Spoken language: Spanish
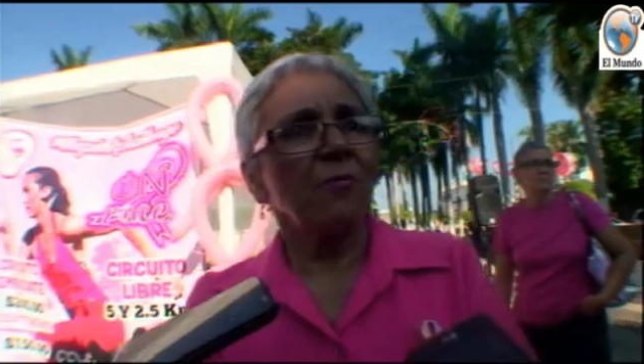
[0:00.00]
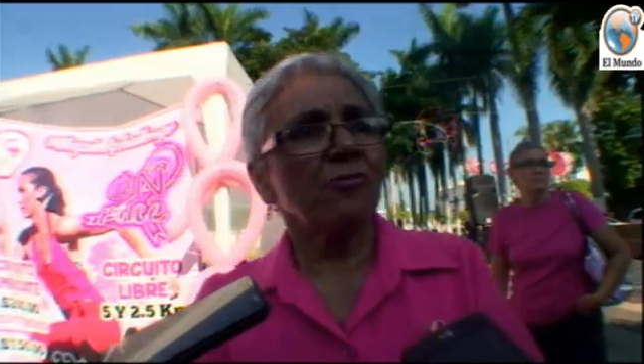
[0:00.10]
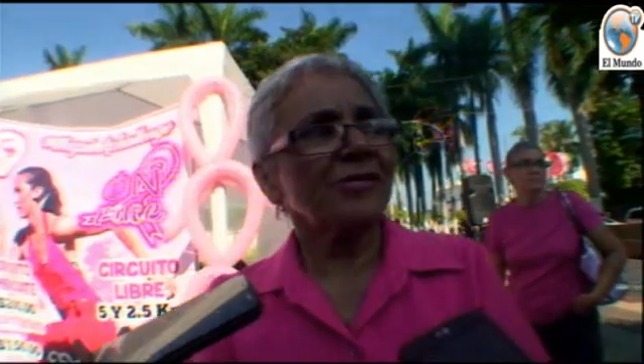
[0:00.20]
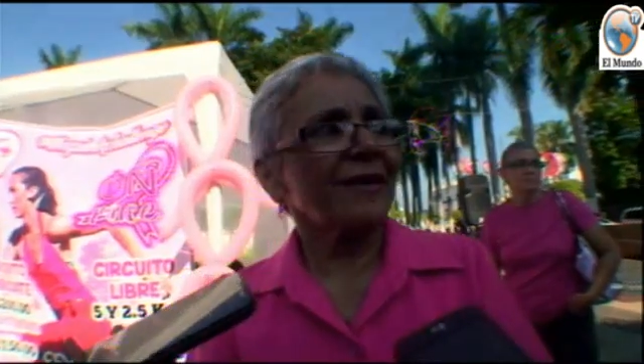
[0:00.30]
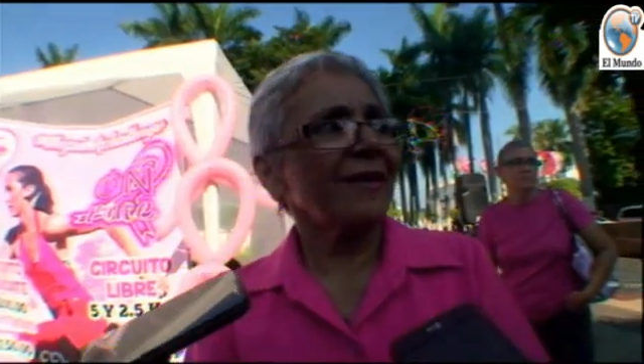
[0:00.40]

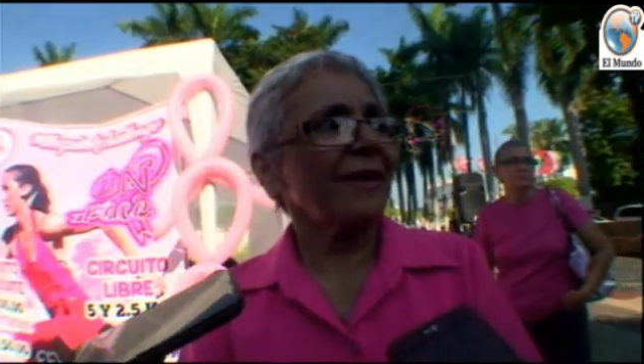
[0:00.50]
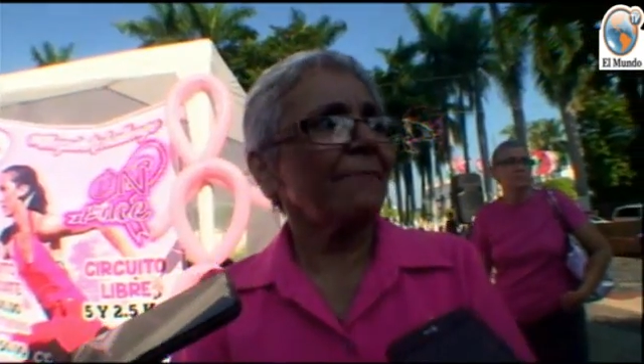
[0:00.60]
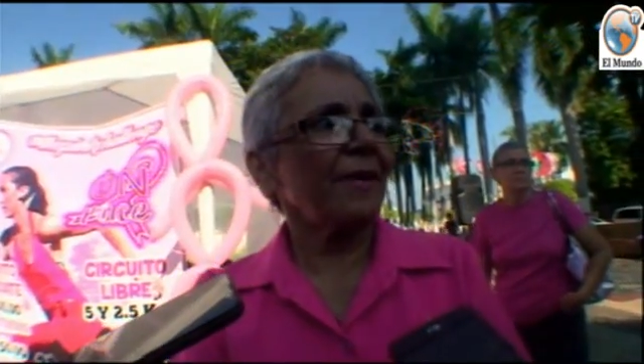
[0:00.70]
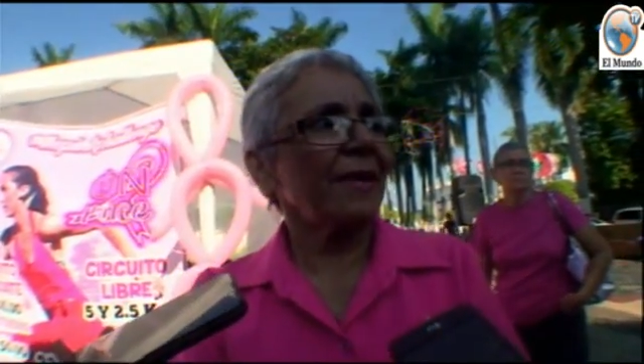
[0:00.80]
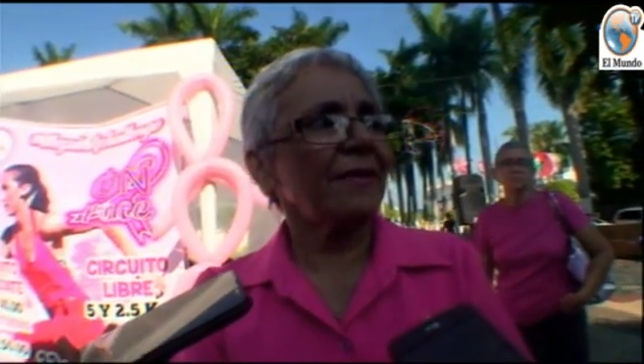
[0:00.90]
Poza Rica,
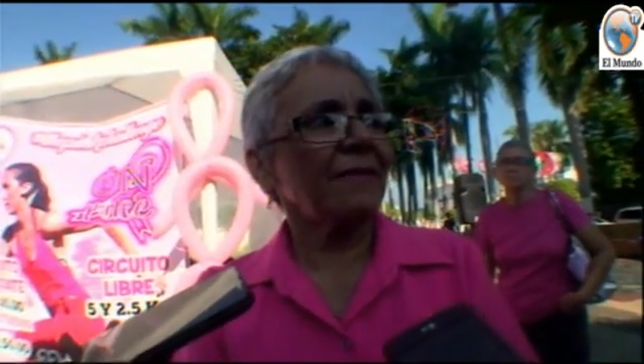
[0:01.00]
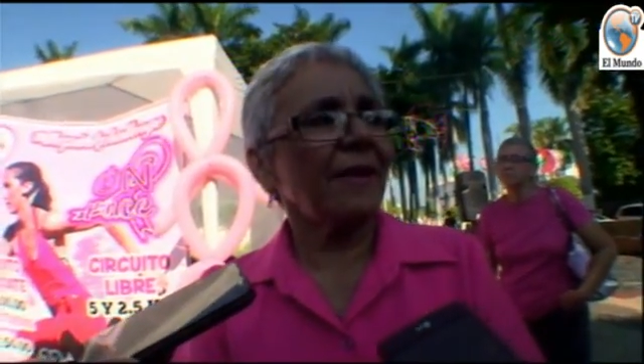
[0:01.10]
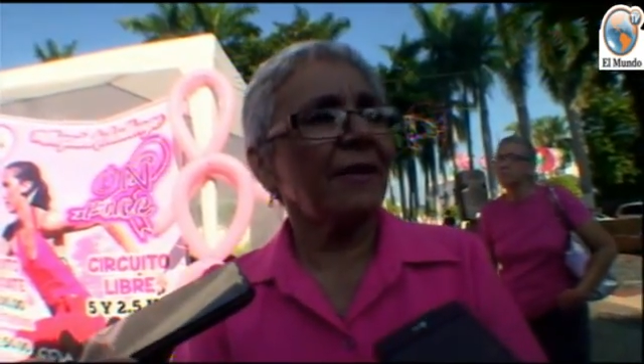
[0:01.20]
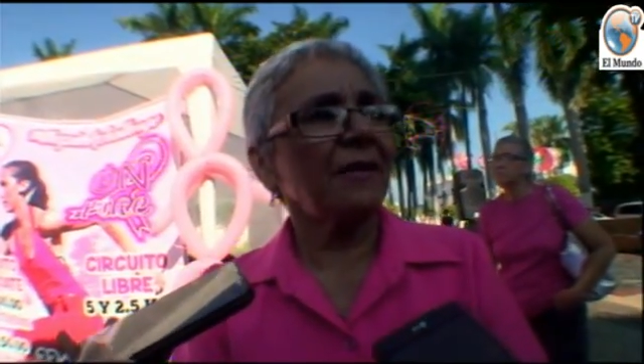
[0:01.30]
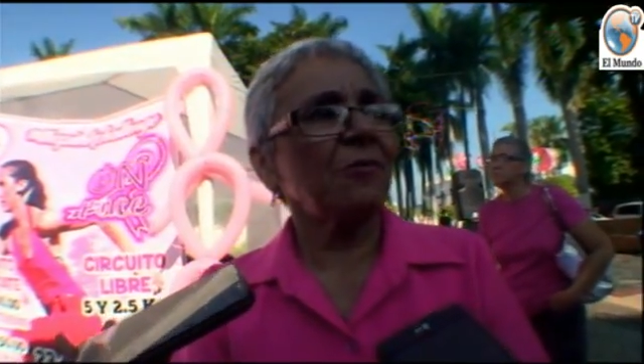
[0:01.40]

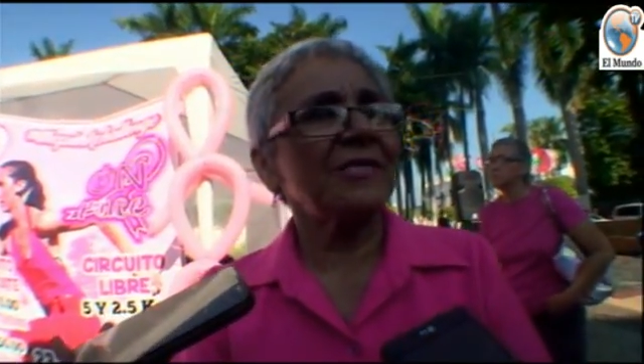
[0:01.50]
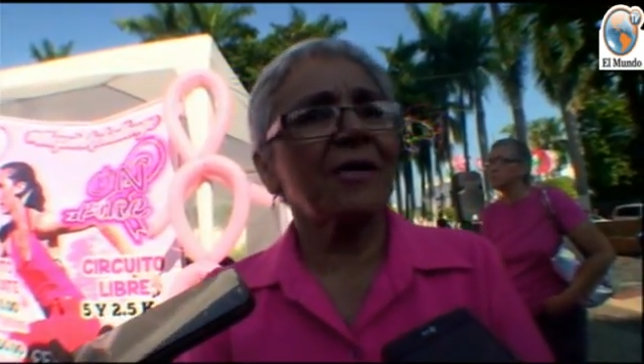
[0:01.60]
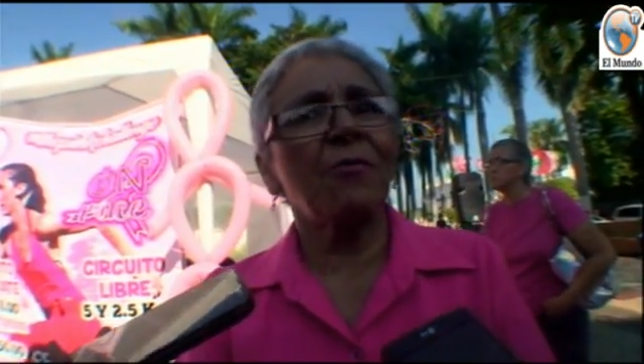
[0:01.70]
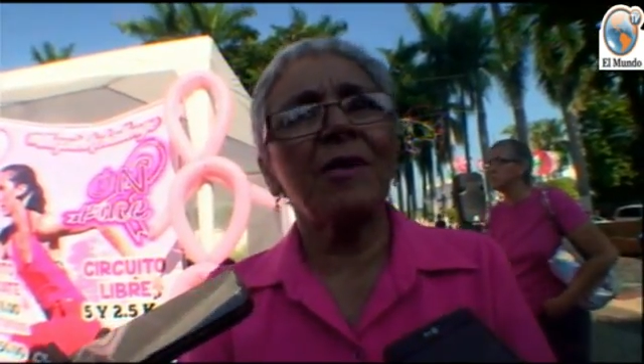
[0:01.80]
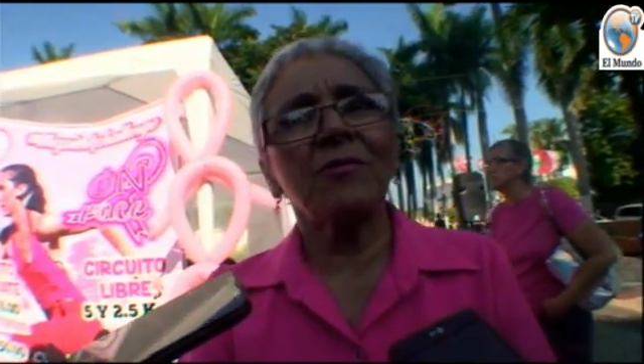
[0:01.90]
Minatitlán y
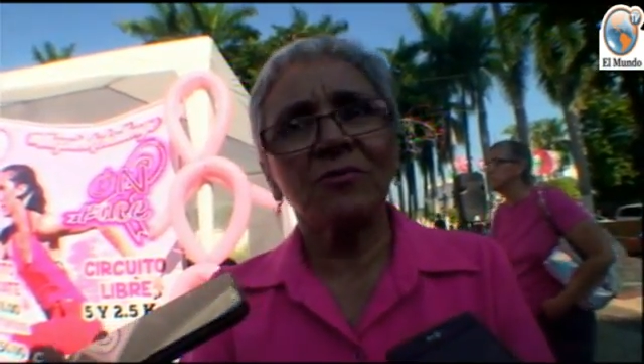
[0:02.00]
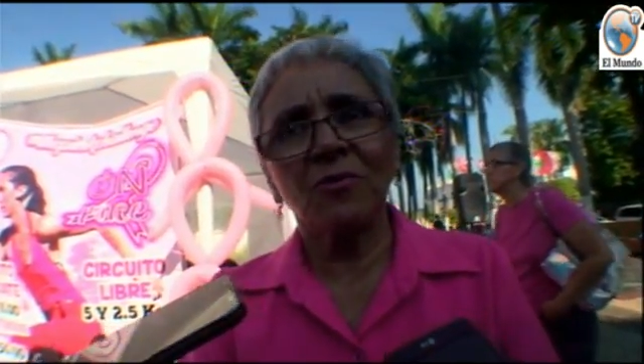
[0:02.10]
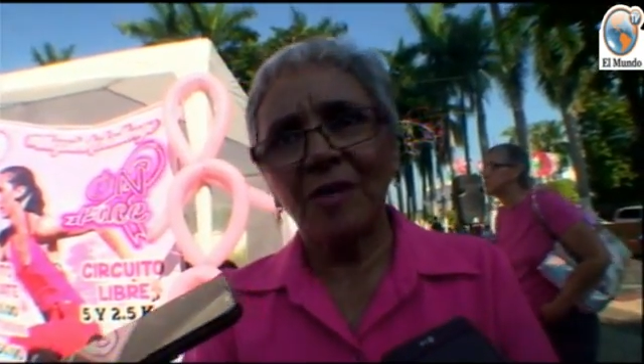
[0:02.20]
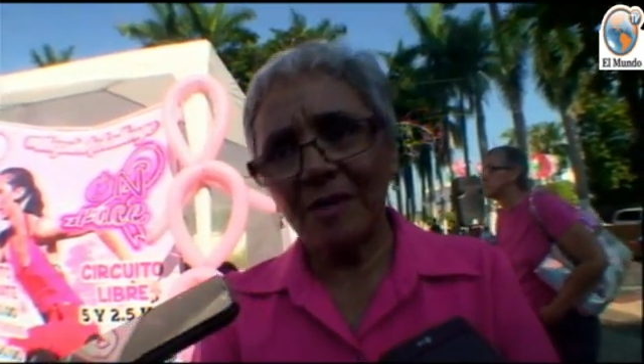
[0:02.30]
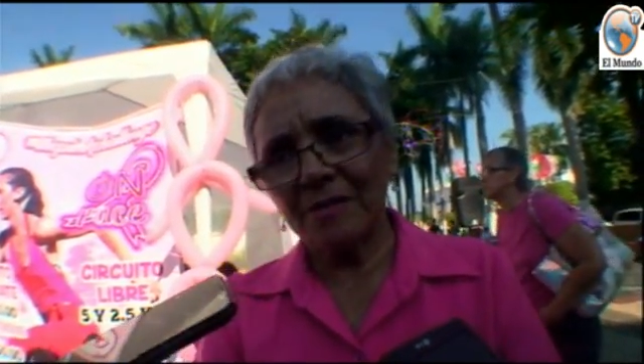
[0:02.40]
Coatzacoalco
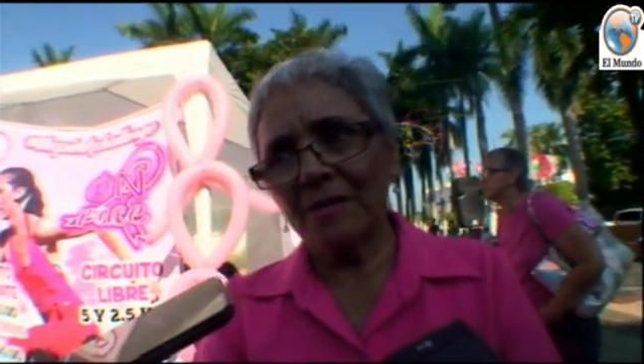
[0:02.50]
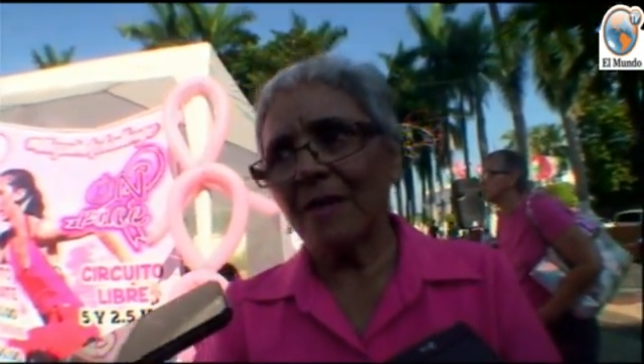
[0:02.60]
son las